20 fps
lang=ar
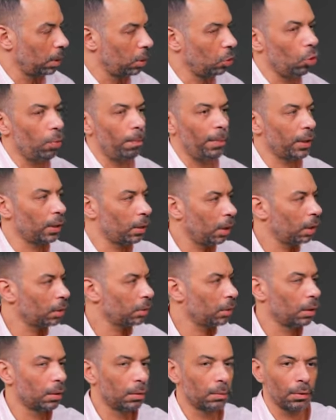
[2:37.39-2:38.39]
اللي هم
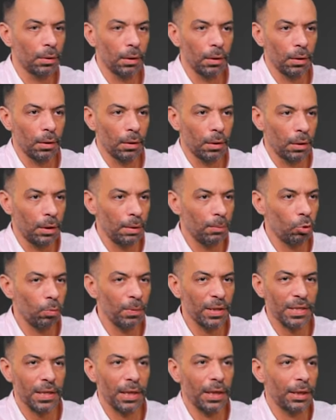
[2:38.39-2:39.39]
النهارده يبقوا
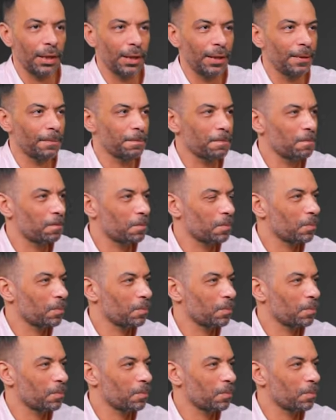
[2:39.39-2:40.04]
مثلا